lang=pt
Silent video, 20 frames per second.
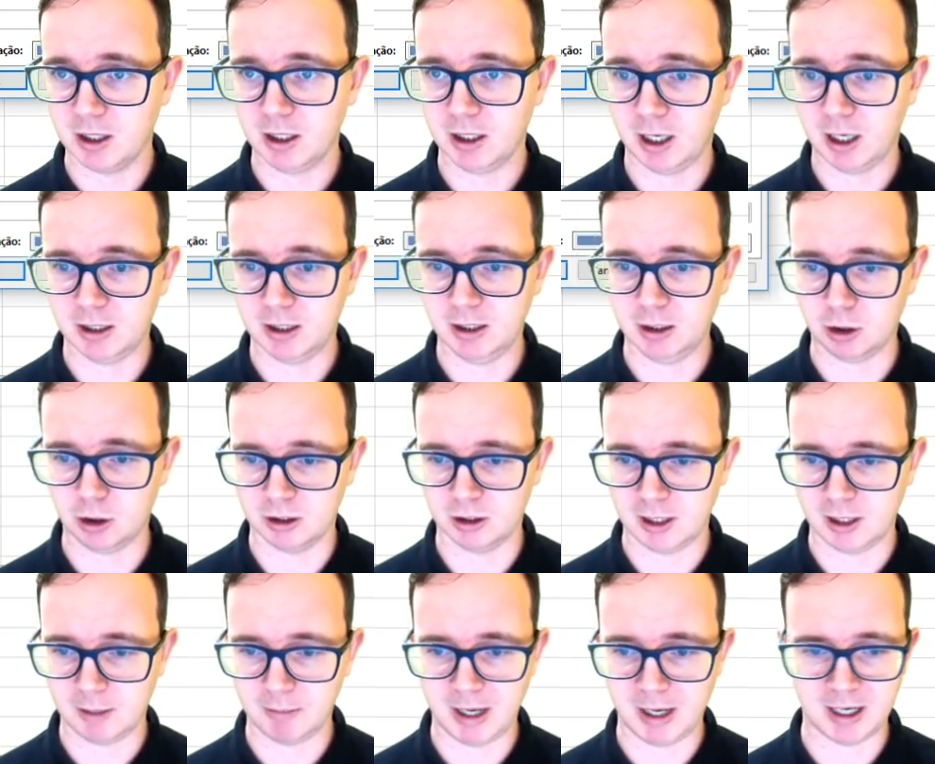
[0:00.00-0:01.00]
E aí, ó,
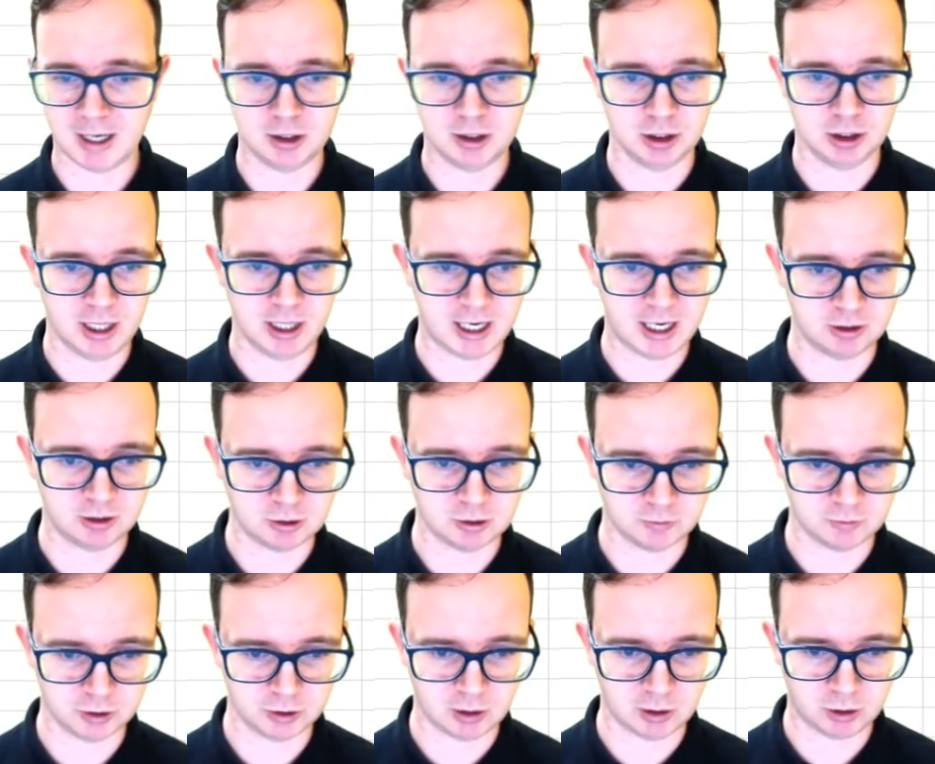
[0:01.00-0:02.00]
na barra de dados,
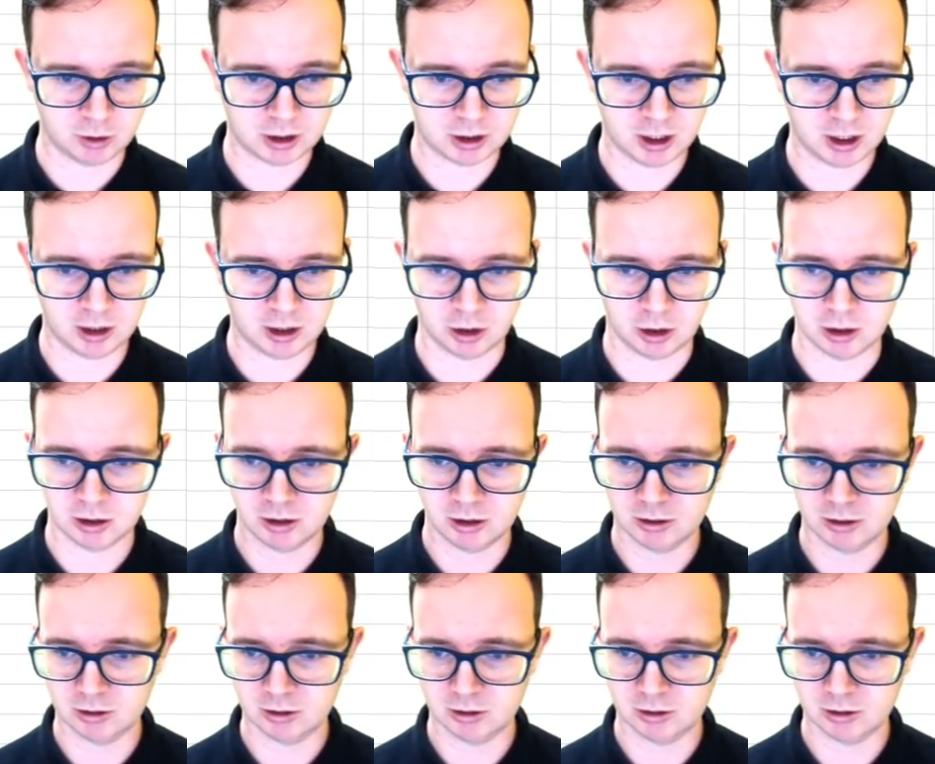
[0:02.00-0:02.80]
vou dar um ok, ó.